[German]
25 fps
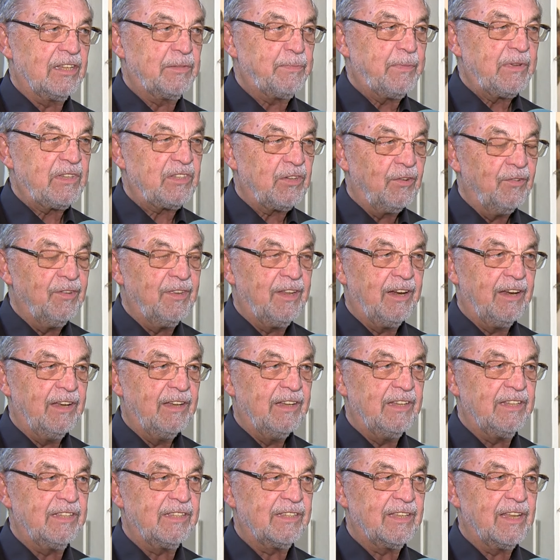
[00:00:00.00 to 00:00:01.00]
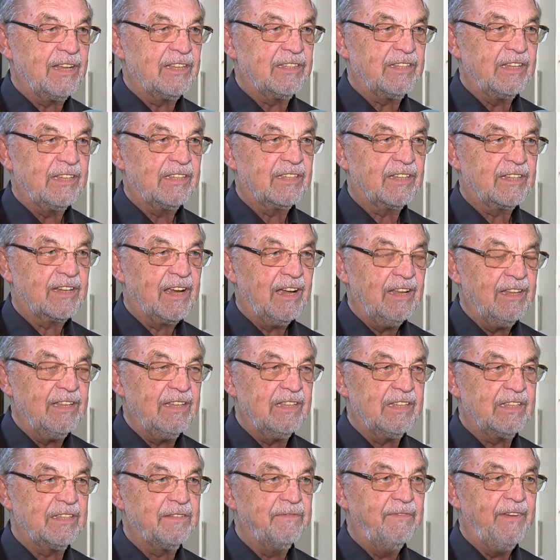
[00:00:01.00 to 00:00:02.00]
Das Besondere ist, dass es
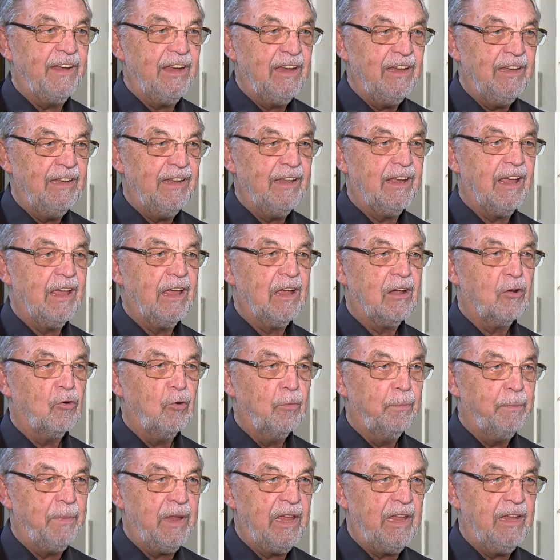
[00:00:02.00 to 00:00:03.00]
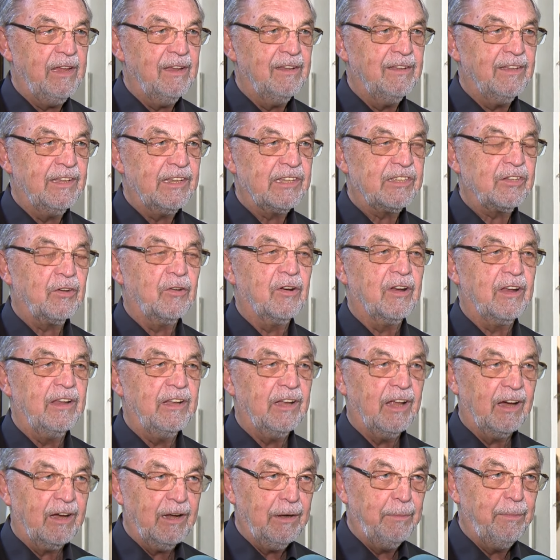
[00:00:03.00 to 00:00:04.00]
ganz wenige Kopien des
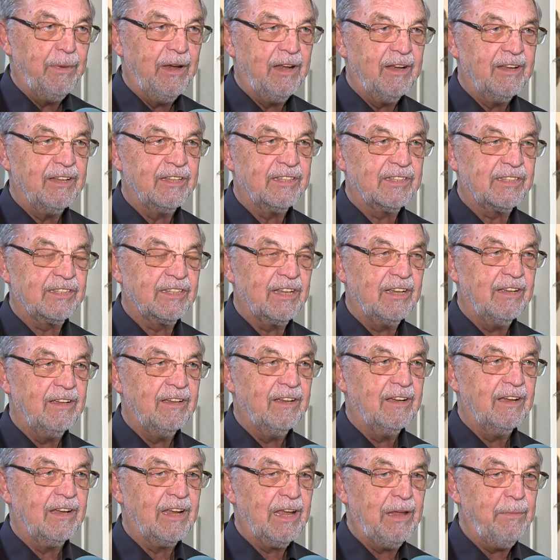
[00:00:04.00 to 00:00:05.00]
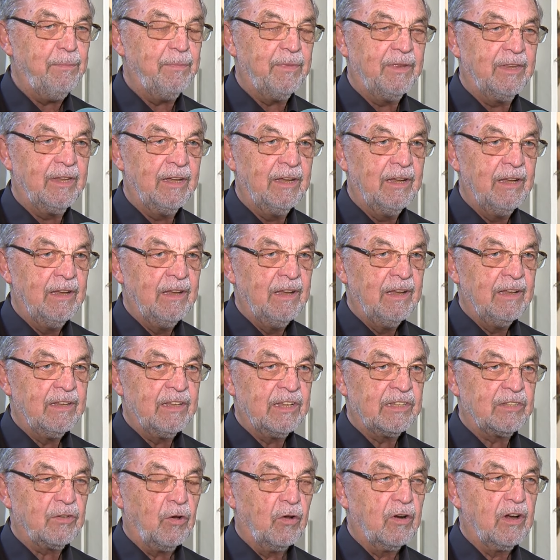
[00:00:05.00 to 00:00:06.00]
Originalbildes äh, gibt.
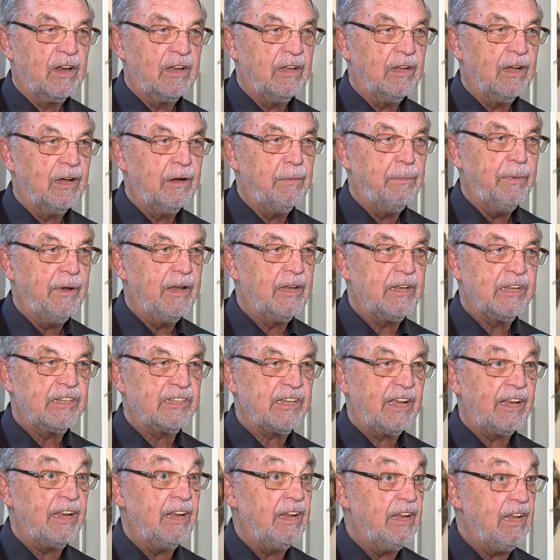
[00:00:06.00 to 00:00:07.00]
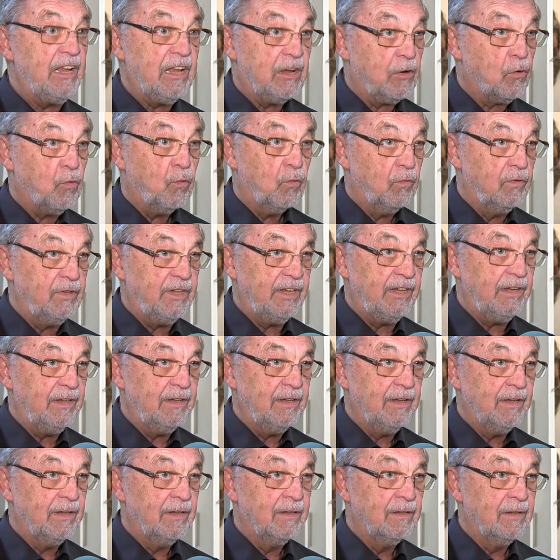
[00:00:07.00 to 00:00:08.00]
Das Originalbild ist eine Ikone,
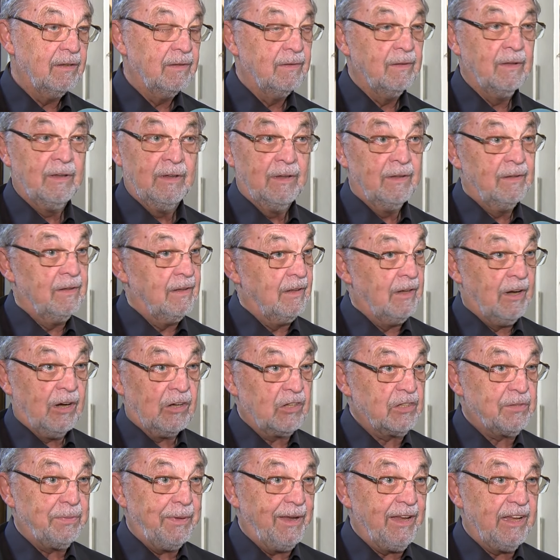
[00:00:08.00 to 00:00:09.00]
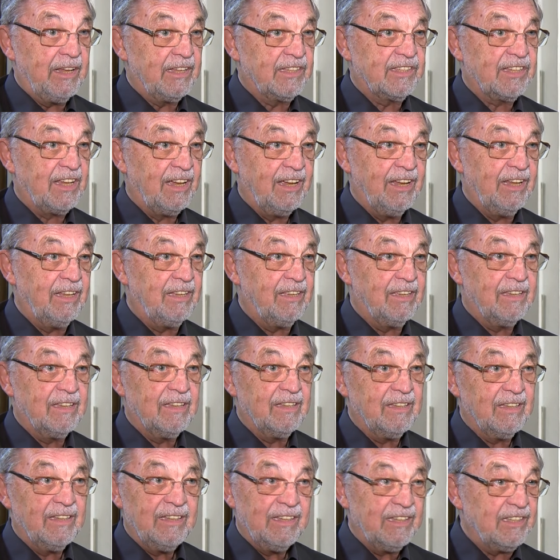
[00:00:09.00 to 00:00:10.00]
aus welcher
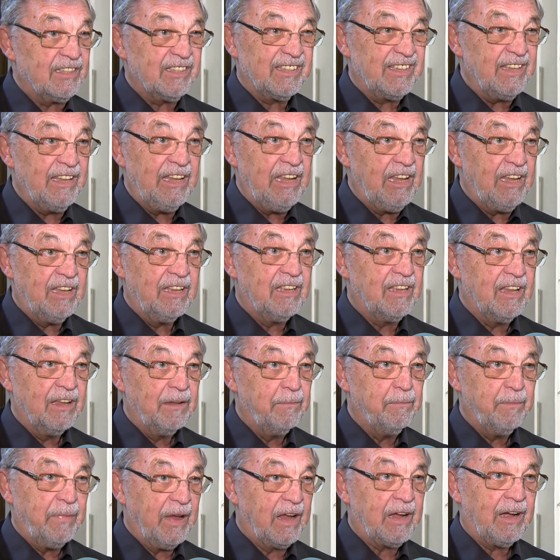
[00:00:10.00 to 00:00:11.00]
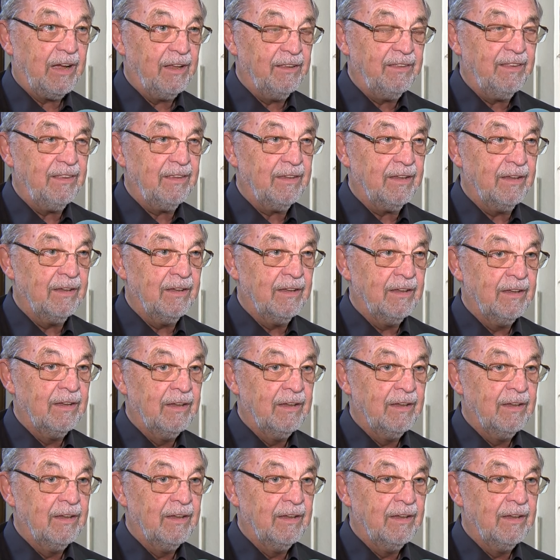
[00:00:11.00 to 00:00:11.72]
Zeit ist nicht bekannt,